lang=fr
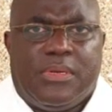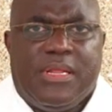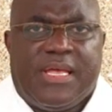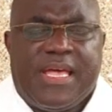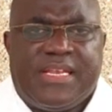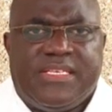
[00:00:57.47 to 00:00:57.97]

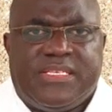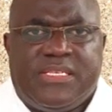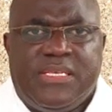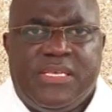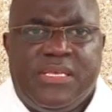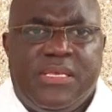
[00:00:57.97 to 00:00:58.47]

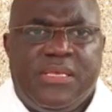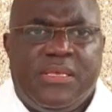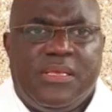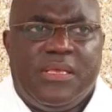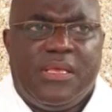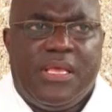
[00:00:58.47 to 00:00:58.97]

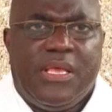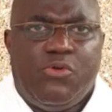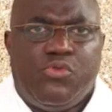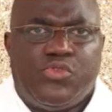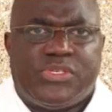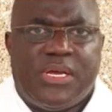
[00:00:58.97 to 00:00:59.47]
L'Eucharistie est
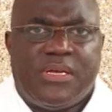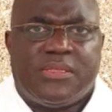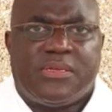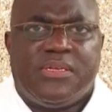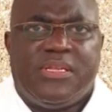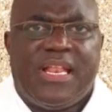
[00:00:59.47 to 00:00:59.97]
au
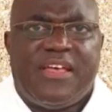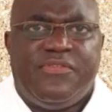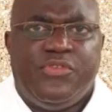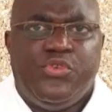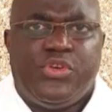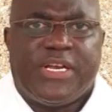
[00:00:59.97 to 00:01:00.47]
centre de la
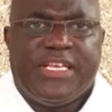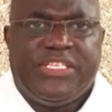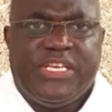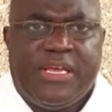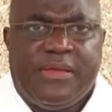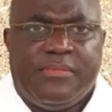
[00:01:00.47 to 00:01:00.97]
vie du
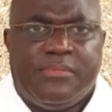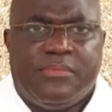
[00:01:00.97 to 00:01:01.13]
chrétien.